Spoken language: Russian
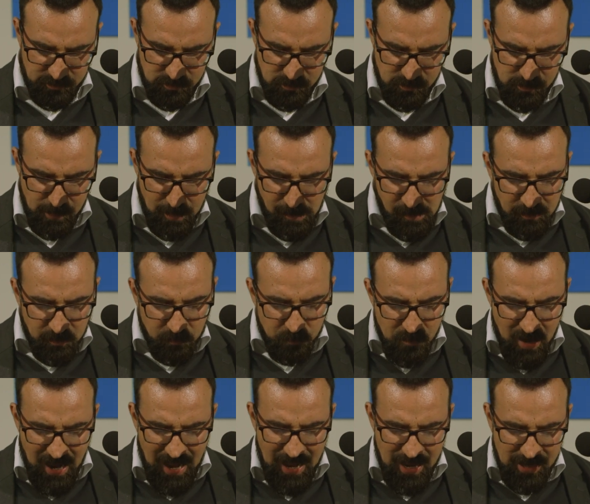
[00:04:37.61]
что
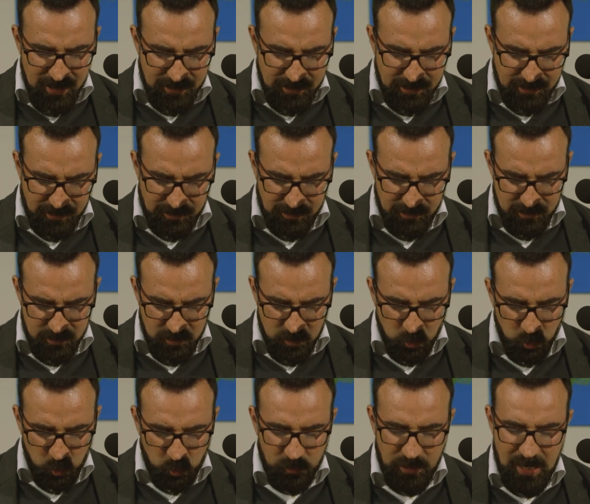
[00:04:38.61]
на самом деле
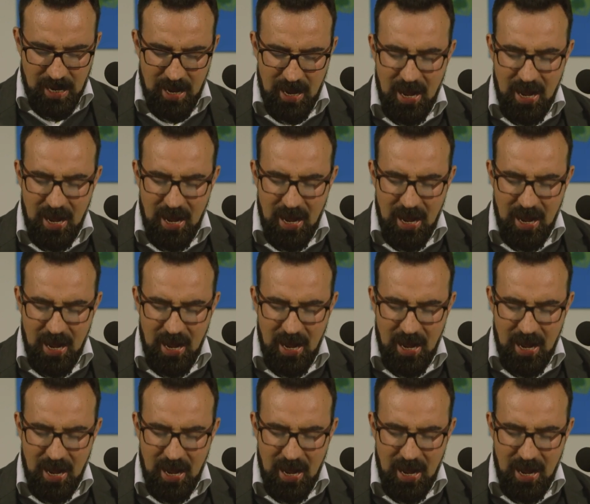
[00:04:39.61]
мы